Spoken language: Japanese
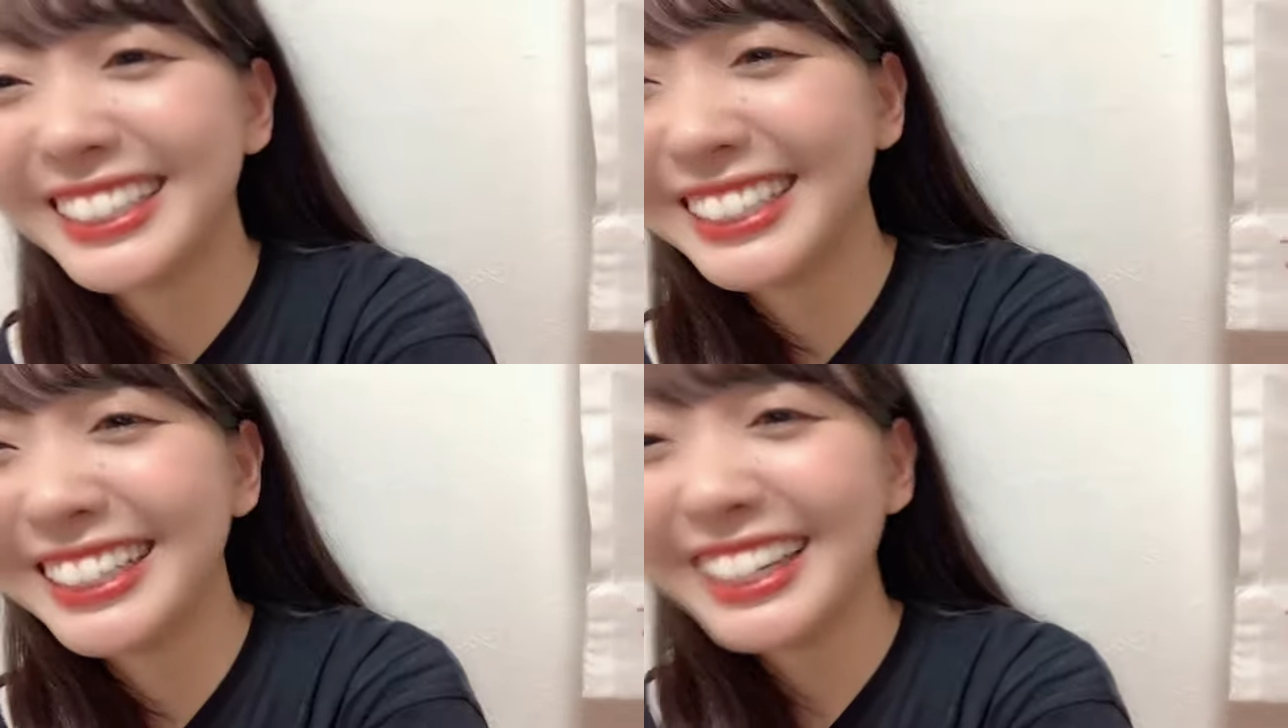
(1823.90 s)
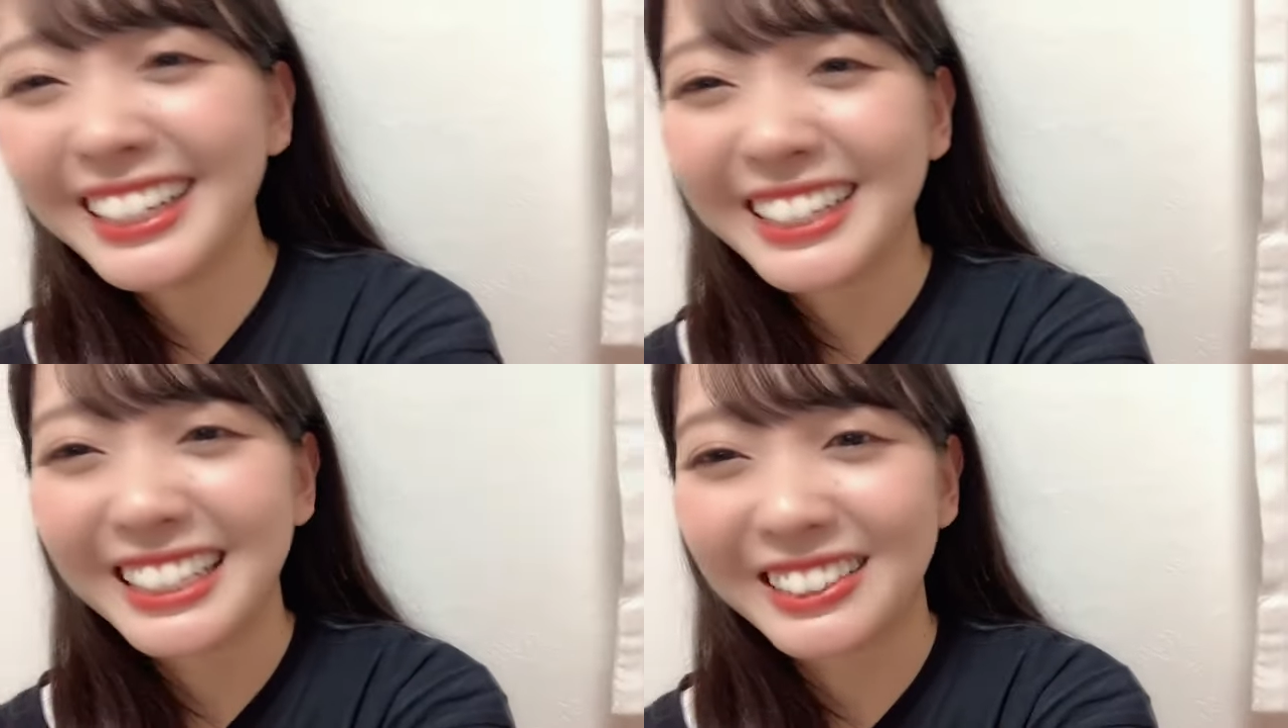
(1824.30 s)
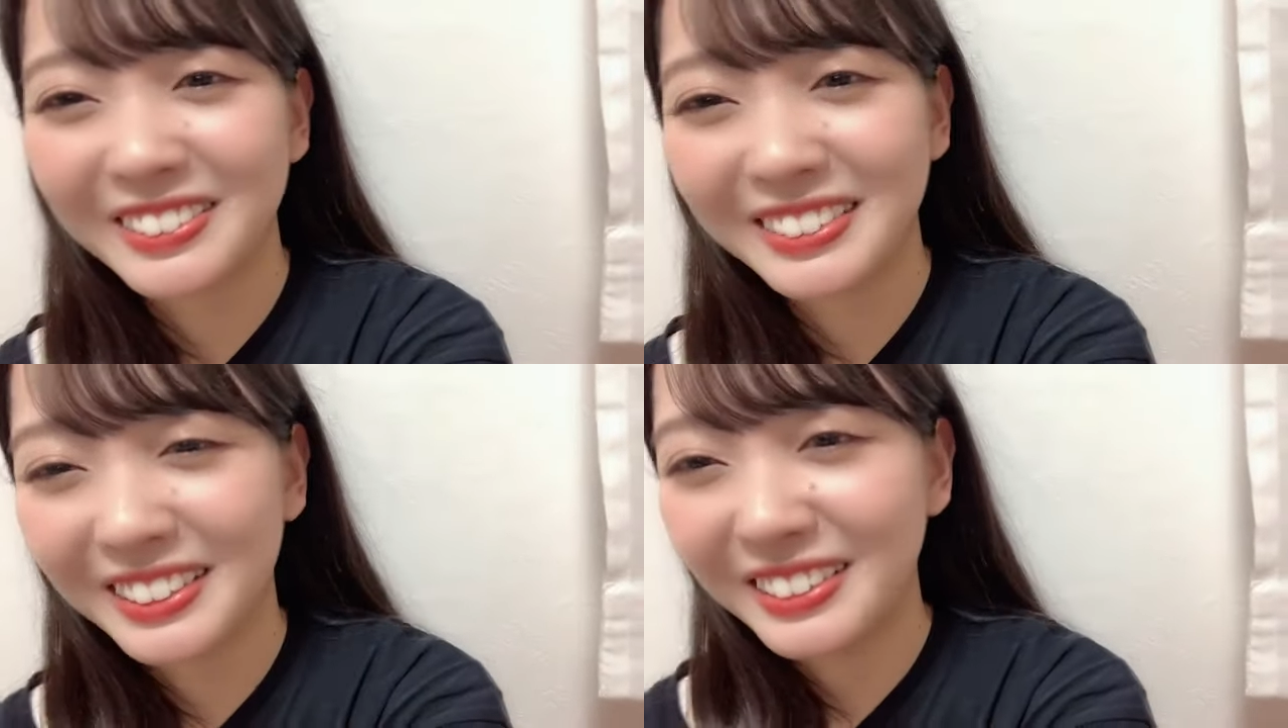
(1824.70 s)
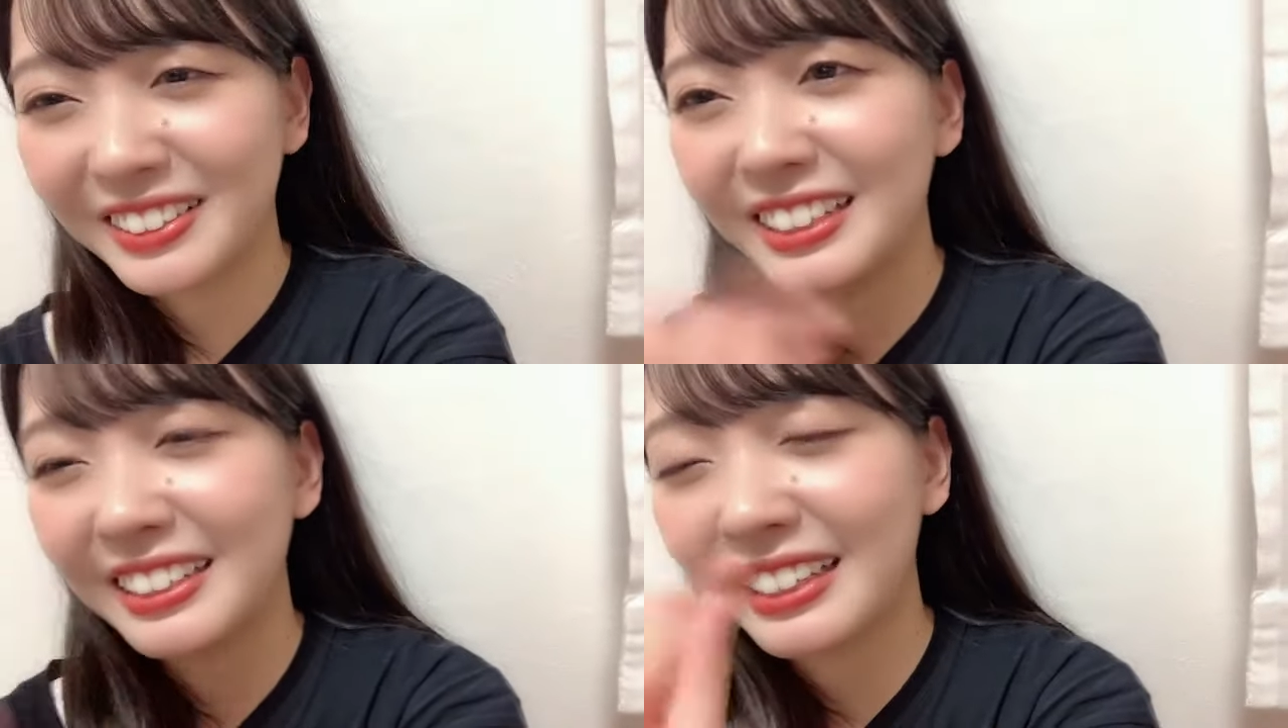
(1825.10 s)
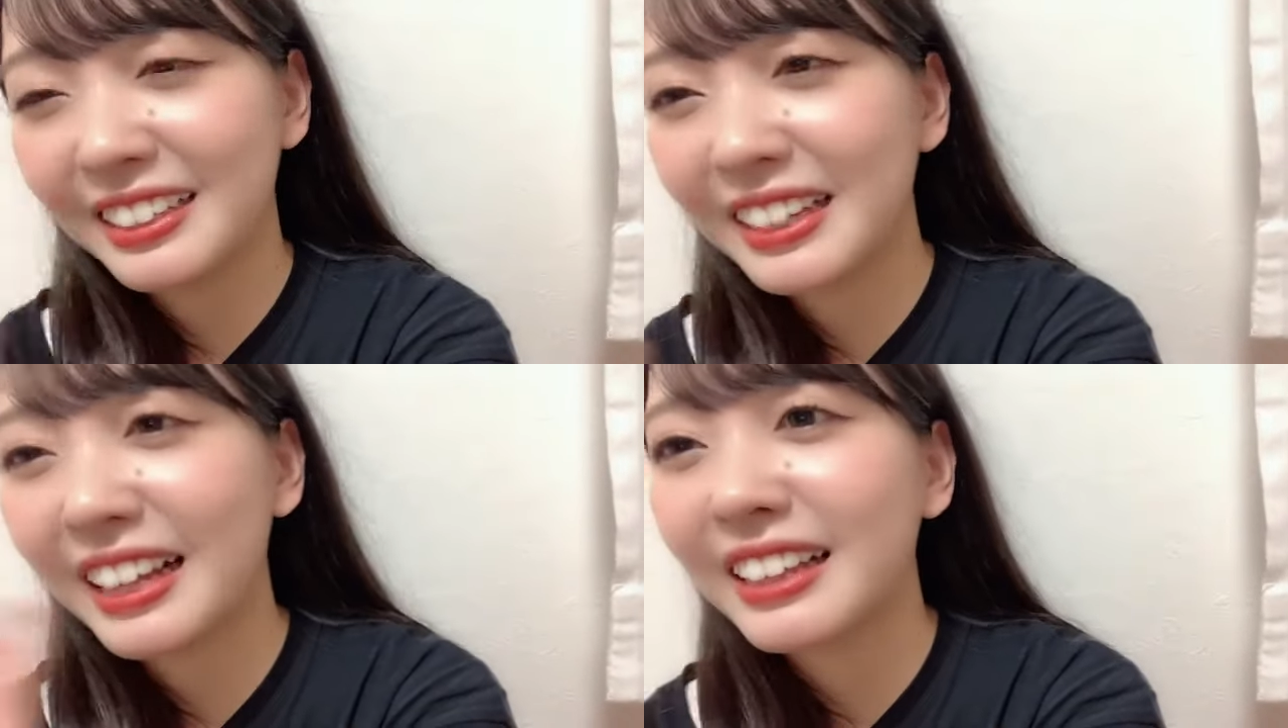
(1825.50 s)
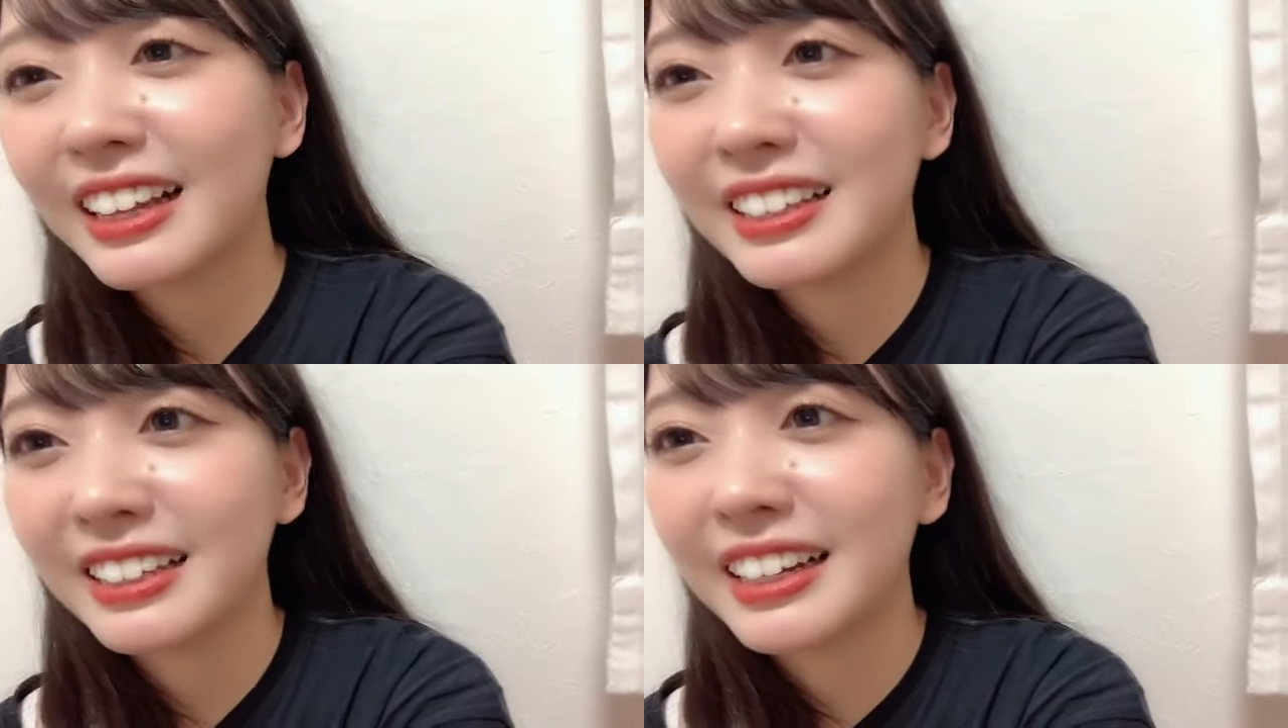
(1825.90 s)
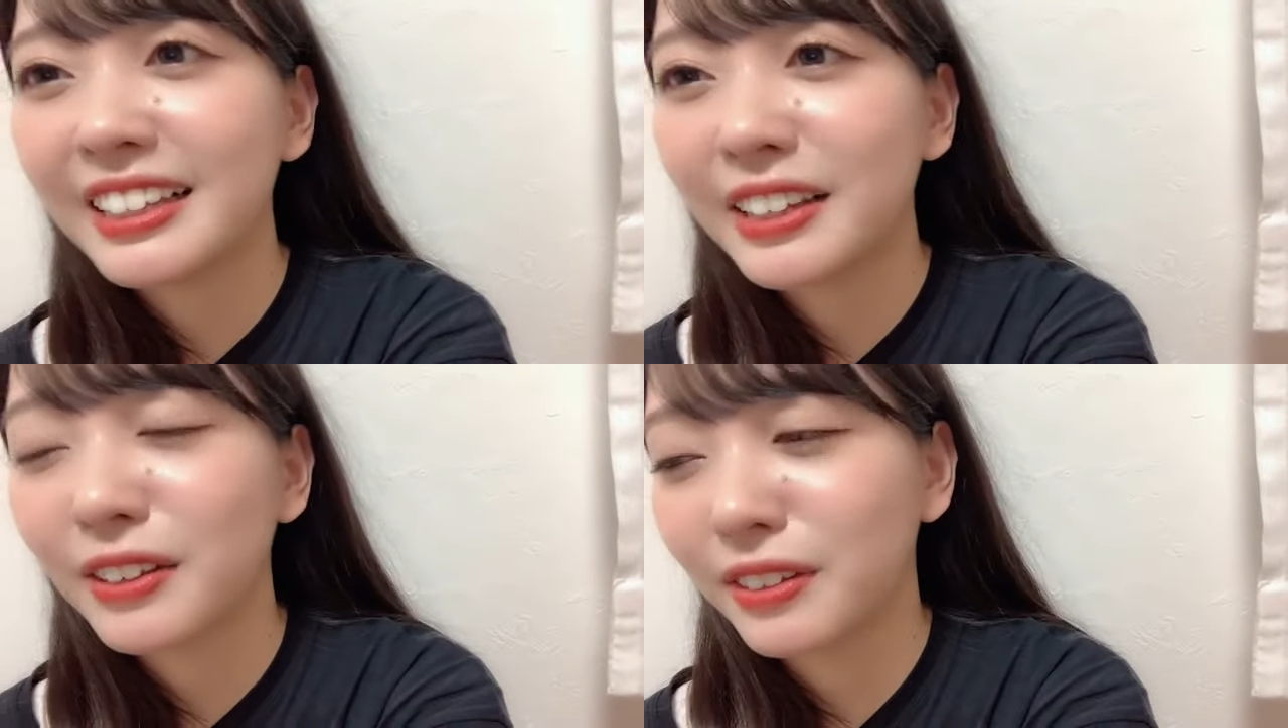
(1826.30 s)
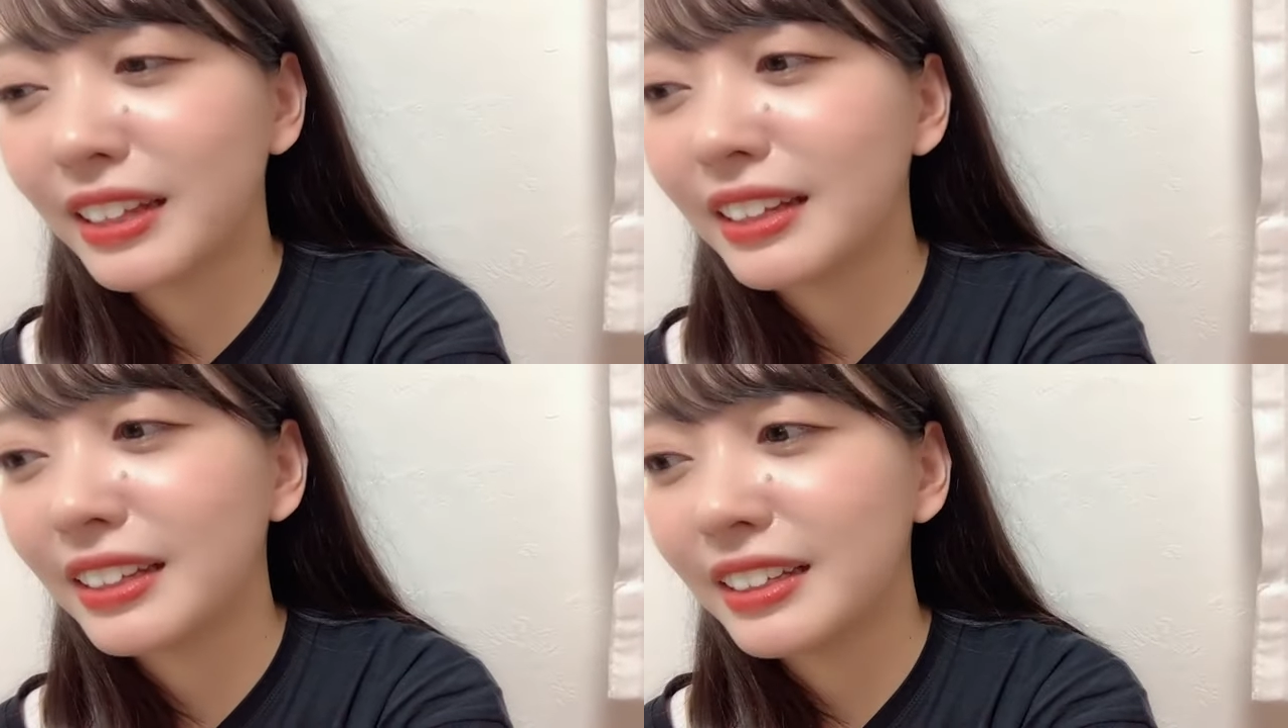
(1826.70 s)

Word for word: そうあの本当に簡単に書いてるので